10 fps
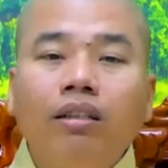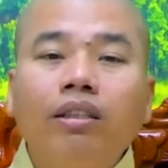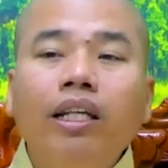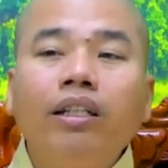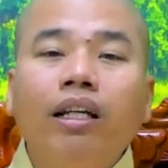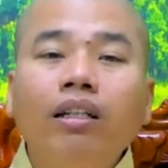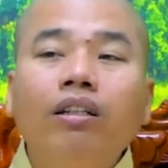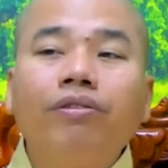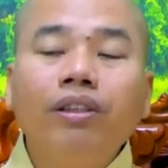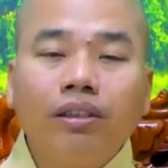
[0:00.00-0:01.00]
được duyên giữ
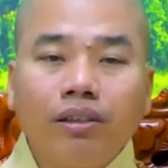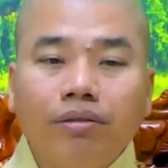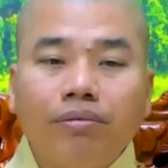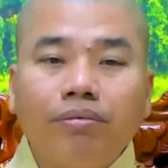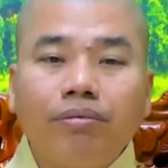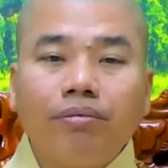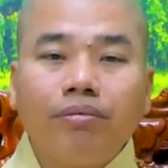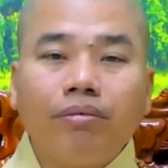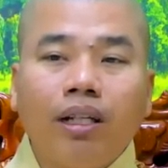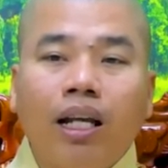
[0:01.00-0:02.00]
được phước
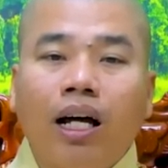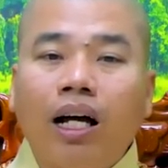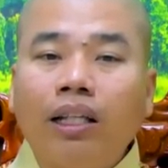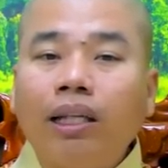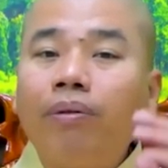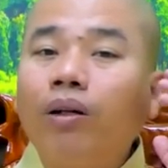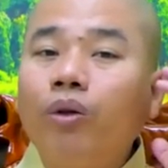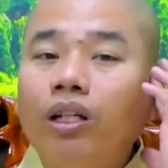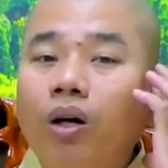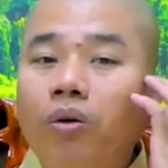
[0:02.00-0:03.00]
là chấp
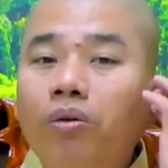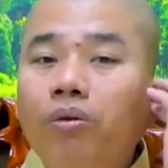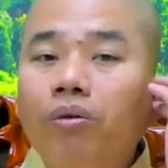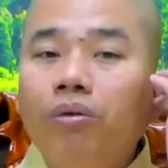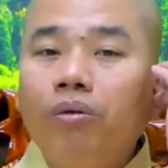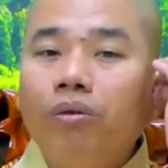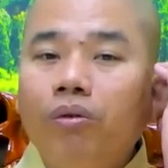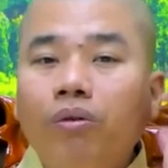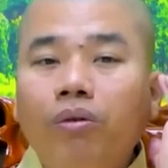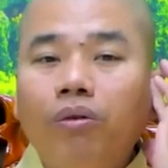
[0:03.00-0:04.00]
hành quy củ
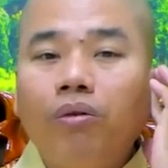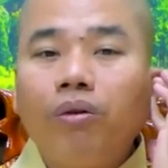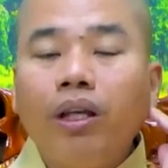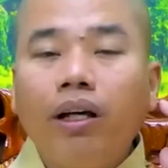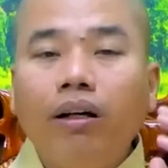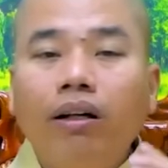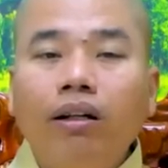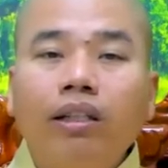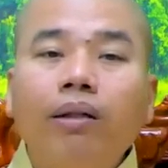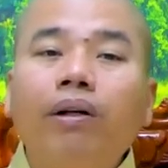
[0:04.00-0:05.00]
nhé
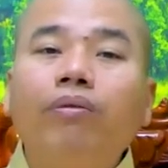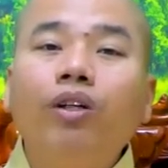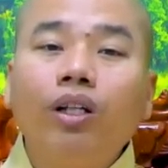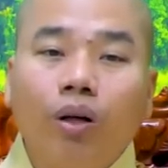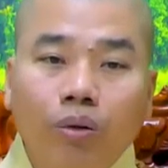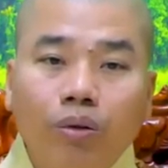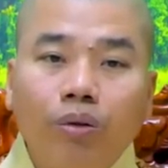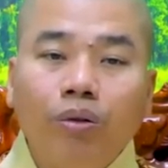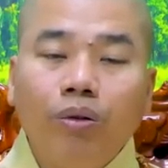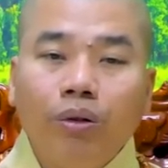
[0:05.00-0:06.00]
chấp hành quy củ
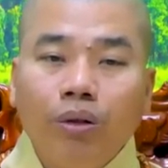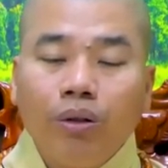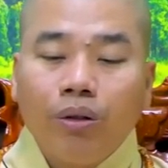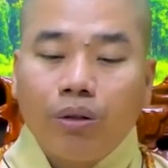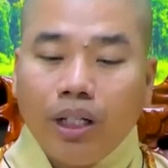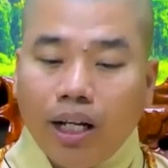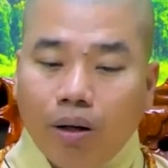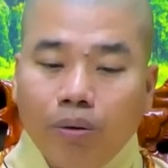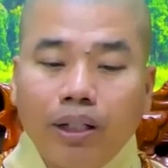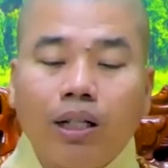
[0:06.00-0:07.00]
đi
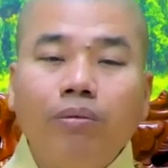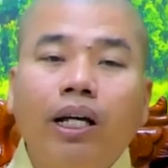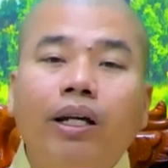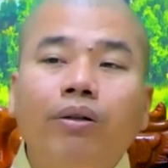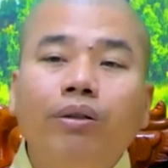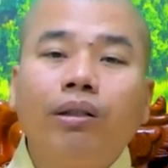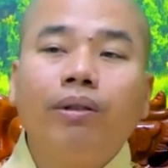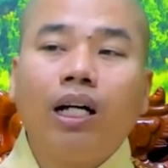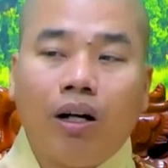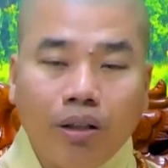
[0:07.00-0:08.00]
đâu mình không hiểu thì
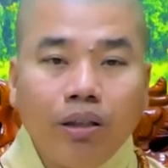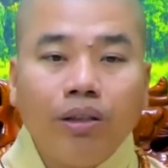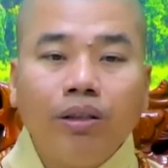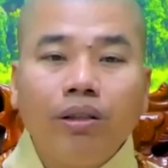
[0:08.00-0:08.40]
mình hỏi